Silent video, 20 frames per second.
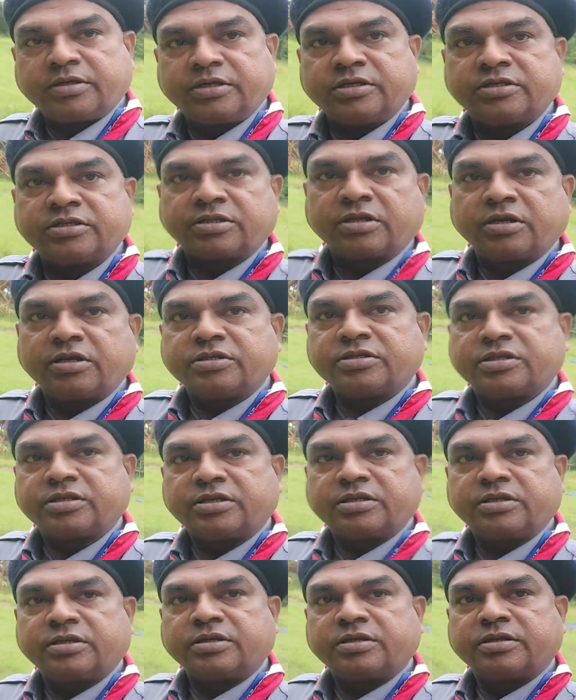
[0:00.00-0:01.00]
किस तरह
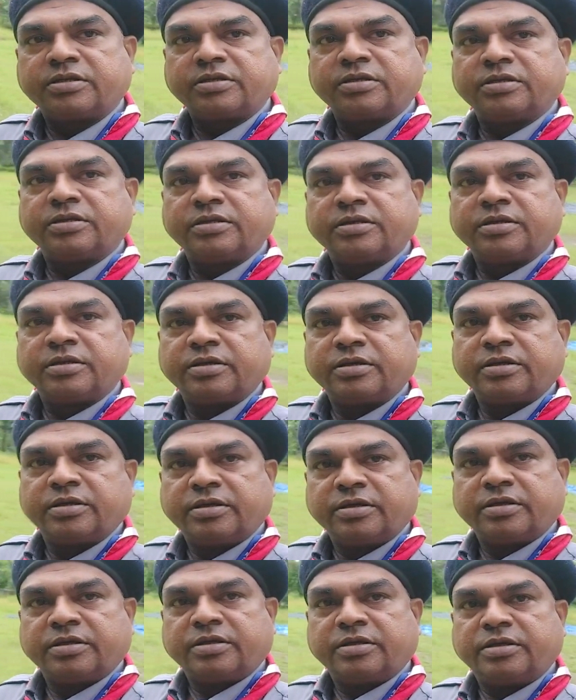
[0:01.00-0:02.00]
से
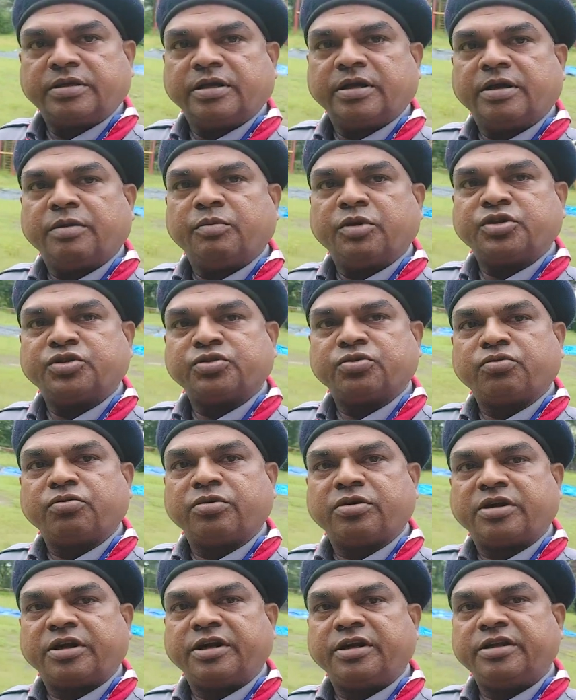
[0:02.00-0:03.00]
यहाँ बच्चों
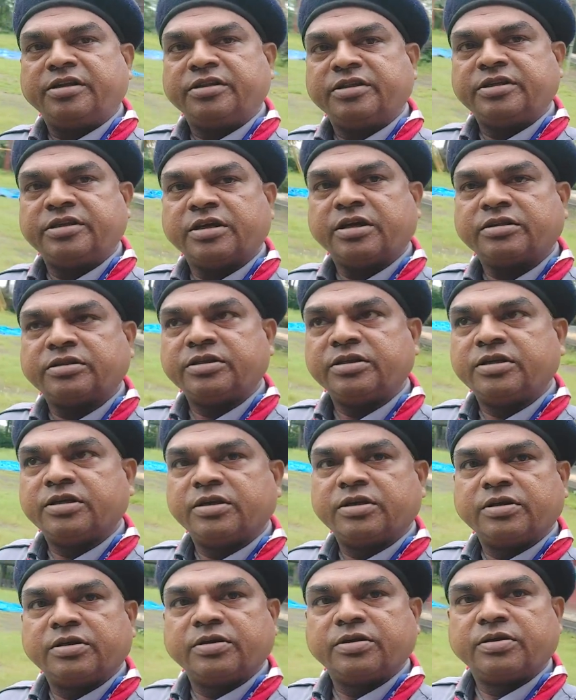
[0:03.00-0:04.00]
को ट्रेनिंग दी जाती
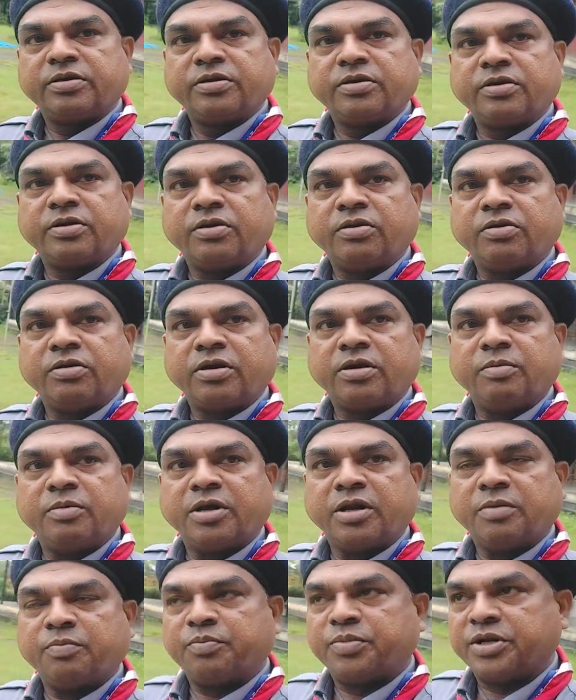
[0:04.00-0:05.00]
है और
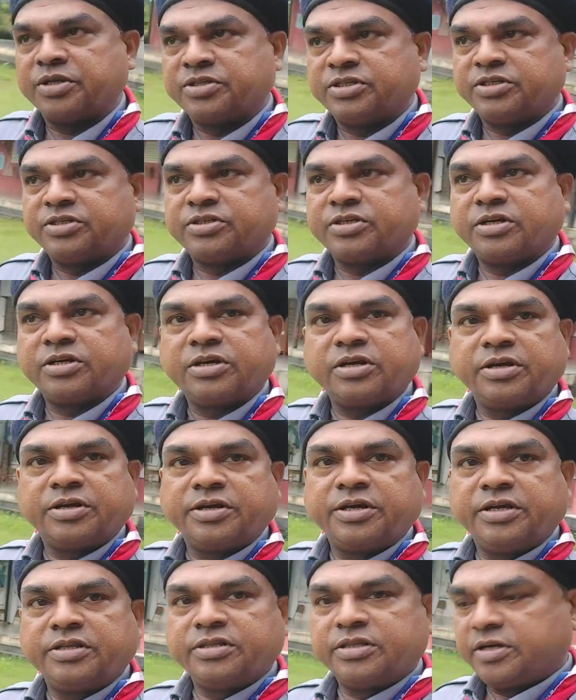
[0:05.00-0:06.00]
हमारा प्रशिक्षण का
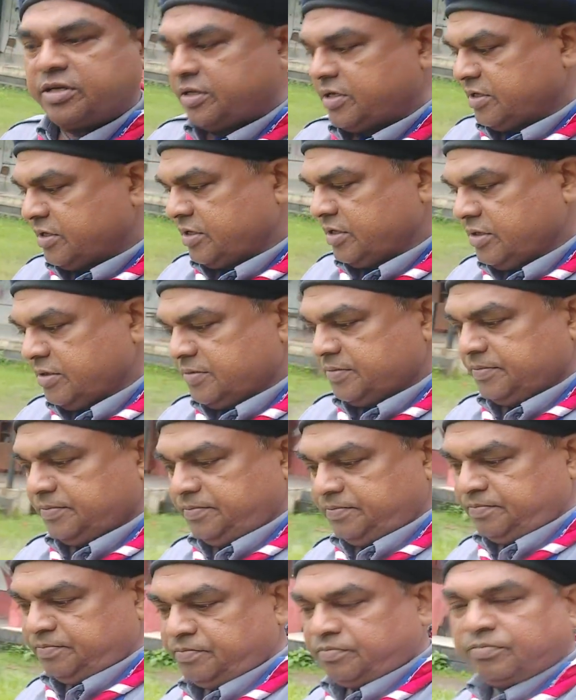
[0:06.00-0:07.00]
केंद्र ये
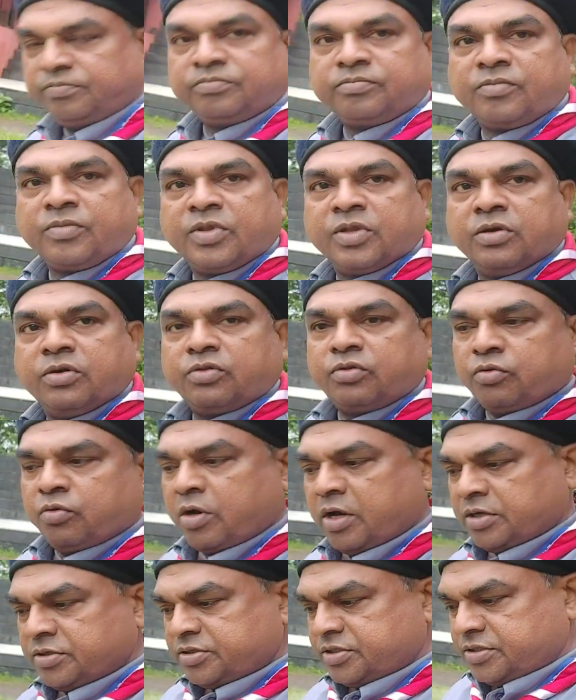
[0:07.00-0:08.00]
है
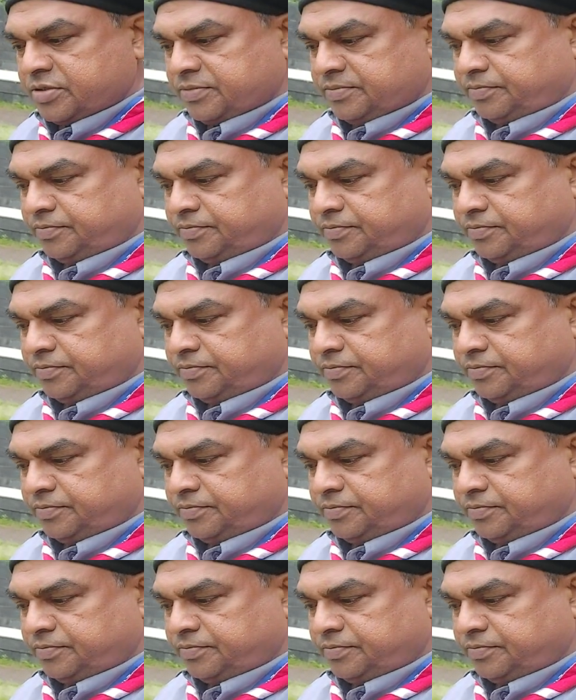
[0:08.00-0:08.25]
तो आज